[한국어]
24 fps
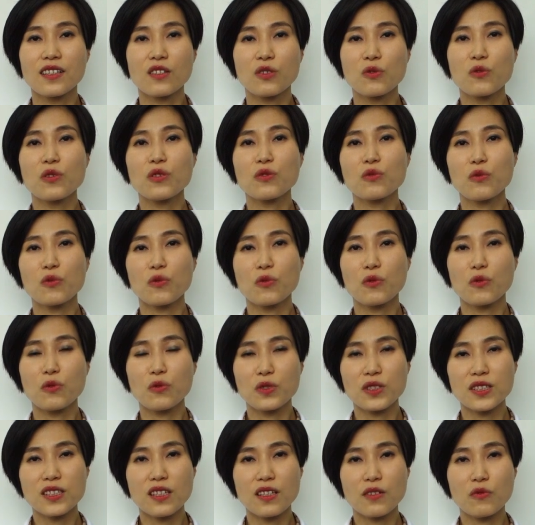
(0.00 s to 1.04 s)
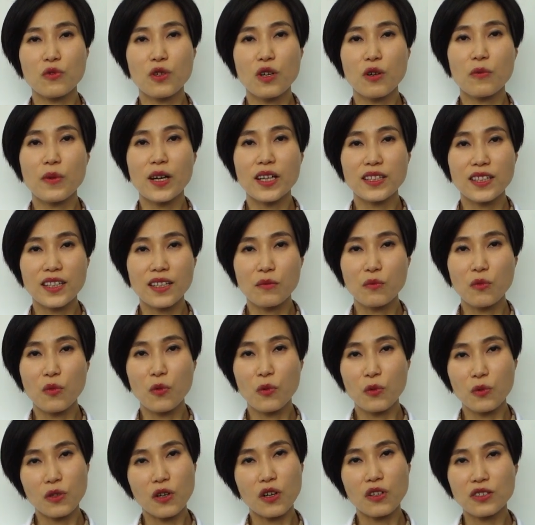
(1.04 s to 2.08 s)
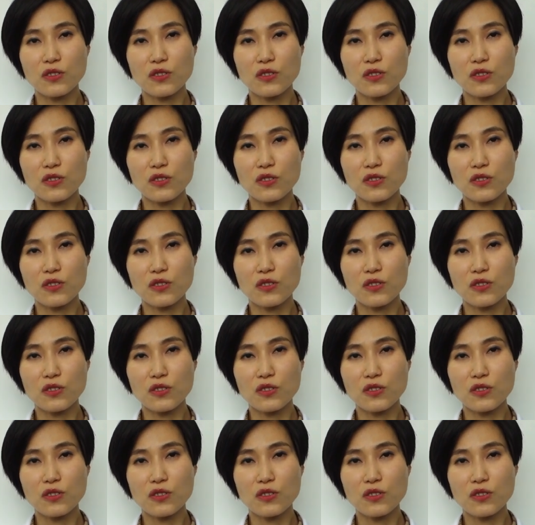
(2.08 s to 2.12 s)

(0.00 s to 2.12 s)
이게 또 이제 위험하니 뭐